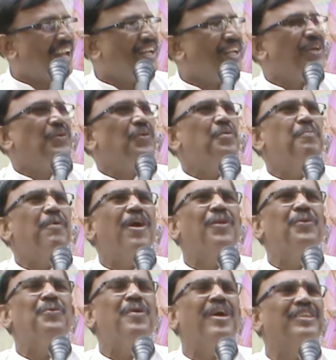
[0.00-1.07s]
అన్ని
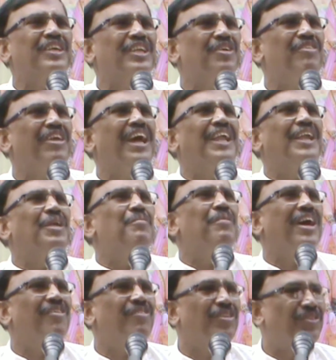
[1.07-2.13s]
రూపాలు అతనివే అన్న
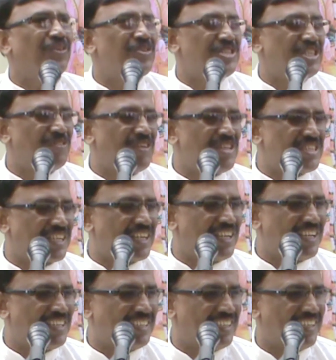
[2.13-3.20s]
భావంతో
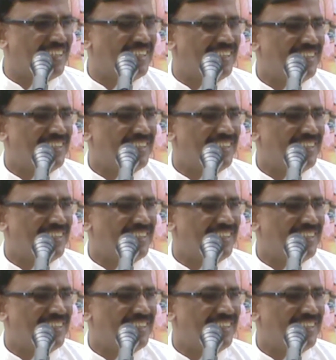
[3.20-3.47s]
జీవించగలిగితే